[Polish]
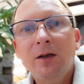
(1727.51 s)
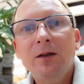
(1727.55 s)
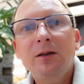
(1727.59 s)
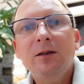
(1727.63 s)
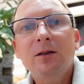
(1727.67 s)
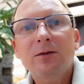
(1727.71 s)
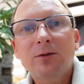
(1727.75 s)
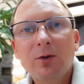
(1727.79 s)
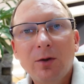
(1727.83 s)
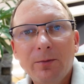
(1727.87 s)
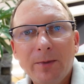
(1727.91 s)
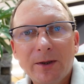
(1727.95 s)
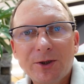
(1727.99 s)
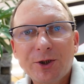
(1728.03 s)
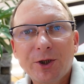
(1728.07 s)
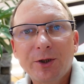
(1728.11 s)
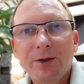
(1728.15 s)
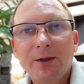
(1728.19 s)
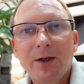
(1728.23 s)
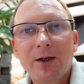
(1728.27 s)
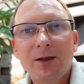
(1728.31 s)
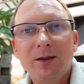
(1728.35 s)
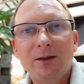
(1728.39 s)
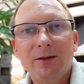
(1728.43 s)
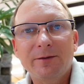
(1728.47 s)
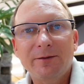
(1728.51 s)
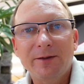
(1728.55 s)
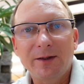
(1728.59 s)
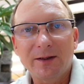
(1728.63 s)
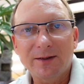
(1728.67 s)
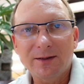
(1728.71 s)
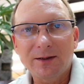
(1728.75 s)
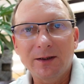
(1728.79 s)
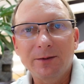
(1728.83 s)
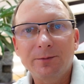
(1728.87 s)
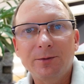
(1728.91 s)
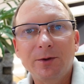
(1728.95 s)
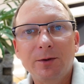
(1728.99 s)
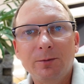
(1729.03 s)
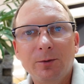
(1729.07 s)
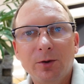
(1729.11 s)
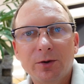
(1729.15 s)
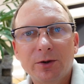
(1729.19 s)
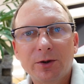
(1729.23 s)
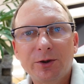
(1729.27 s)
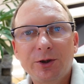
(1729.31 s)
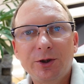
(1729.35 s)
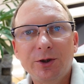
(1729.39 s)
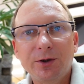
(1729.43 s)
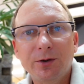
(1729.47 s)
Do zobaczenia w następnym
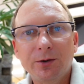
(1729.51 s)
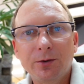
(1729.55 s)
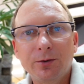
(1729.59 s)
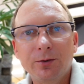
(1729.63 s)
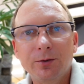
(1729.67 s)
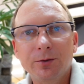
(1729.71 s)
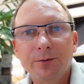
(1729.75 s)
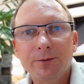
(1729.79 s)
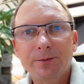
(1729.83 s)
odcinku.